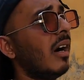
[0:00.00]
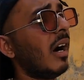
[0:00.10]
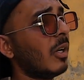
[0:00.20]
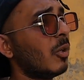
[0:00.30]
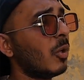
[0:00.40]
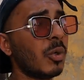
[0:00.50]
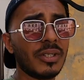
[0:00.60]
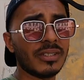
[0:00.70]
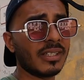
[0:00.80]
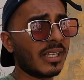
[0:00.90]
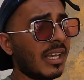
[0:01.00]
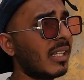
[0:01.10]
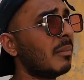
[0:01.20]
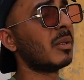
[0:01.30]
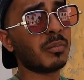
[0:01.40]
आई डोंट नो रीज़न
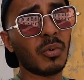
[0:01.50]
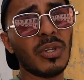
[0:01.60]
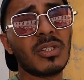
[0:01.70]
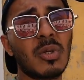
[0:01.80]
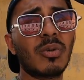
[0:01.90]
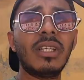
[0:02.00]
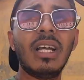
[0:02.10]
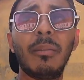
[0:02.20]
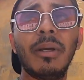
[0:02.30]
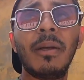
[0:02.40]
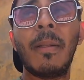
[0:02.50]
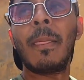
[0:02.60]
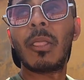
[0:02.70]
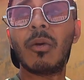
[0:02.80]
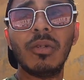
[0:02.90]
क्या था बट पुलिस लोग थी यहाँ पर
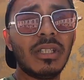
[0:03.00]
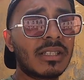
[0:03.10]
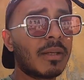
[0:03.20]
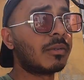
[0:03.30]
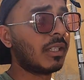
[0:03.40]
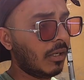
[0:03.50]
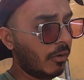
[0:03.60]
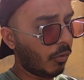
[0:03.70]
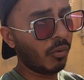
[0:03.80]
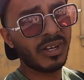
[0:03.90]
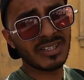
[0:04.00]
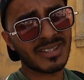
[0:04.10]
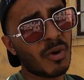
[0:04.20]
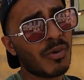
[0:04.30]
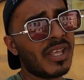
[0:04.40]
और ये सबसे
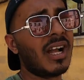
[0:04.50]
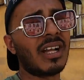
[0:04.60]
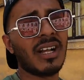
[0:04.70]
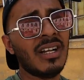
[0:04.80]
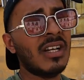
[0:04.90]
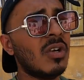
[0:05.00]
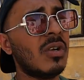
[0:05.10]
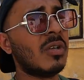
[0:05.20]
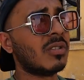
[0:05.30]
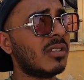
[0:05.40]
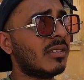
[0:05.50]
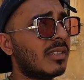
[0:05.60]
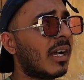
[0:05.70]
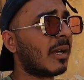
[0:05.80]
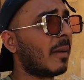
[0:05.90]
ओल्डेस्ट टाउन है यहाँ का
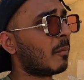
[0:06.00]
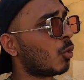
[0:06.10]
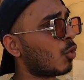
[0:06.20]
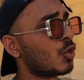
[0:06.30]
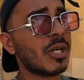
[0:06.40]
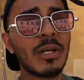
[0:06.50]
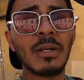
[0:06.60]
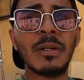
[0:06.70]
जागरेब क्रोशिया